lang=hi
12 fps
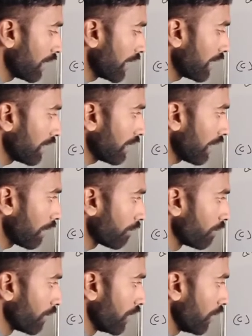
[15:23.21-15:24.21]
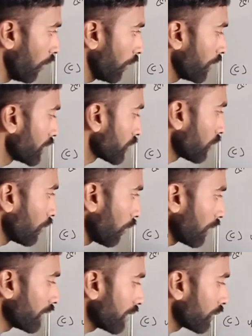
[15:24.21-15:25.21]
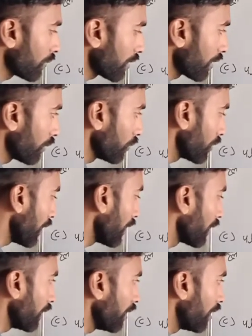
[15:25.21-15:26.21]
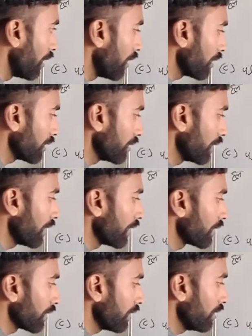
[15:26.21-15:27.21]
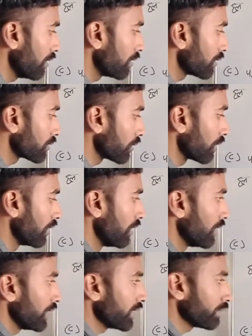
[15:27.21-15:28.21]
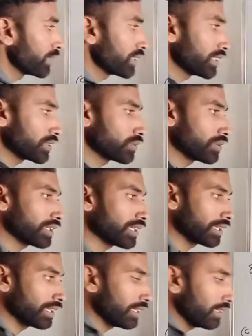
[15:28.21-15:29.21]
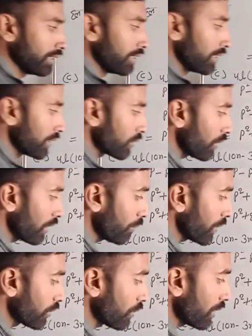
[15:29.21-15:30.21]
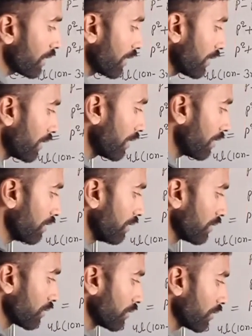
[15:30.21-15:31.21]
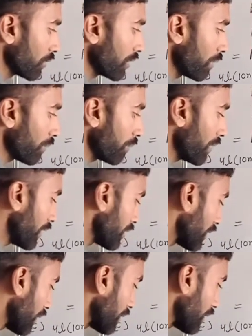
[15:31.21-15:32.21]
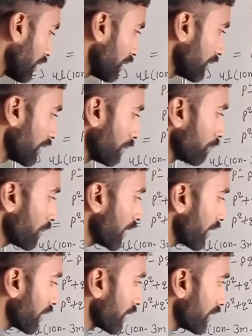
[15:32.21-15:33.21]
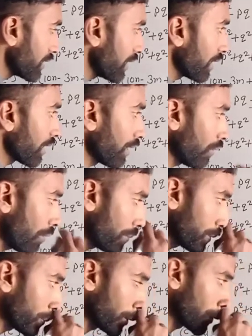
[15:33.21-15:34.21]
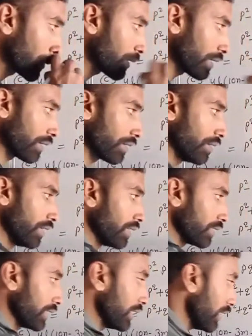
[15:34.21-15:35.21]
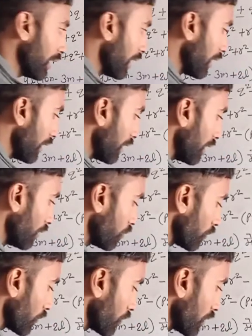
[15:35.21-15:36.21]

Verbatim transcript: एल एम और इसको और अंदर गुणा कर रहा हूँ तो क्या आएगा आठ एल का स्क्वायर इसमें से किसको घटाना है इस वाले पद को घटाना है ना तो देखो यहाँ पे मैं ऐसे कैसे ये ब्रैकेट का निशान लगा रहा हूँ अब इस पद को घटाना है तीन एल है ना तो